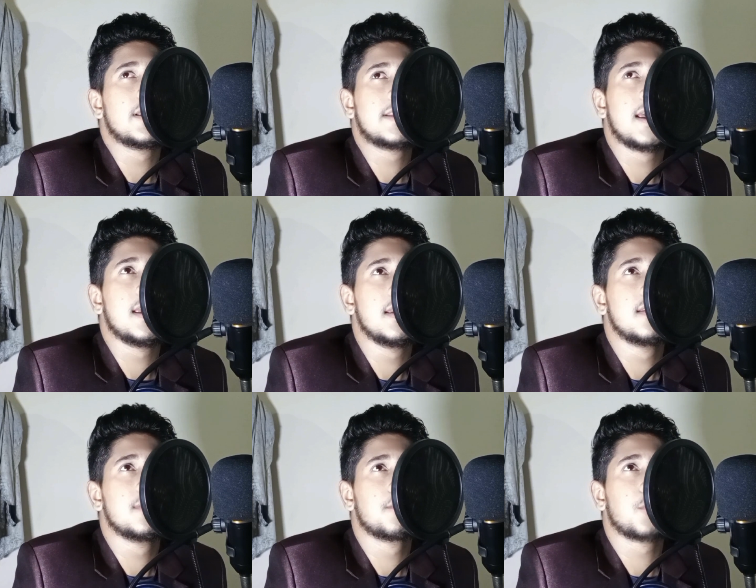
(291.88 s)
এটাই
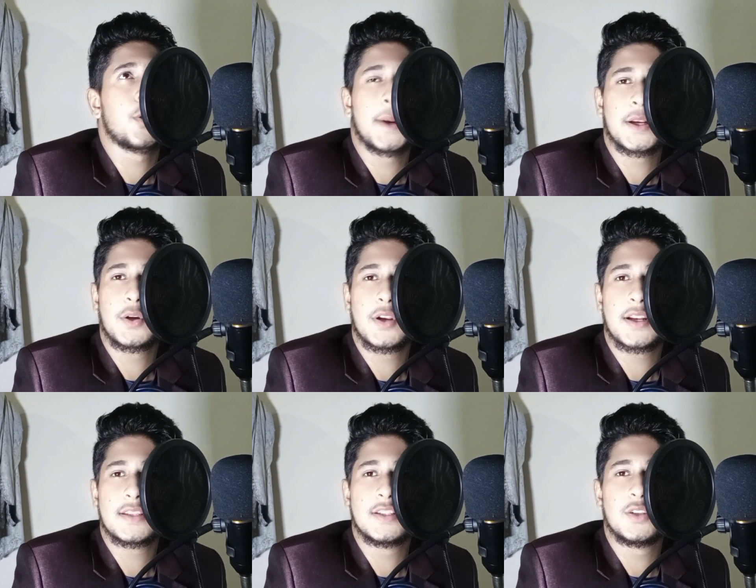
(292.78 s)
প্রমাণ
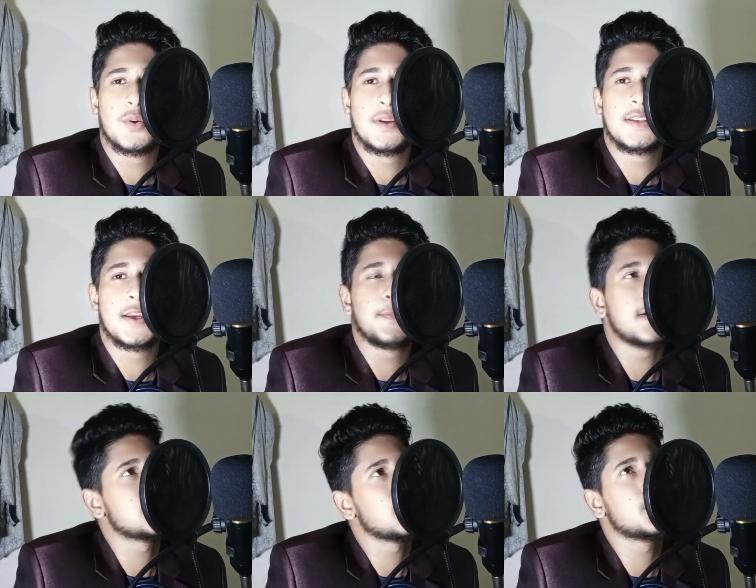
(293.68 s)
ছিল এটাই
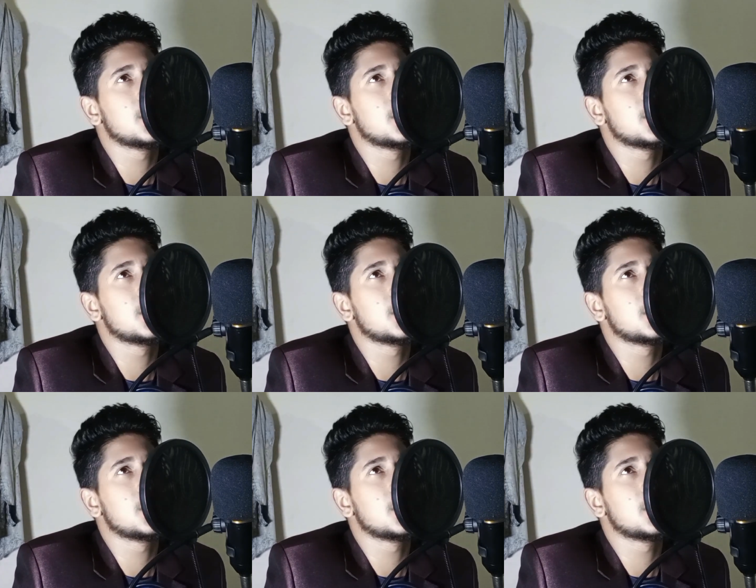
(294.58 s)
বাস্তব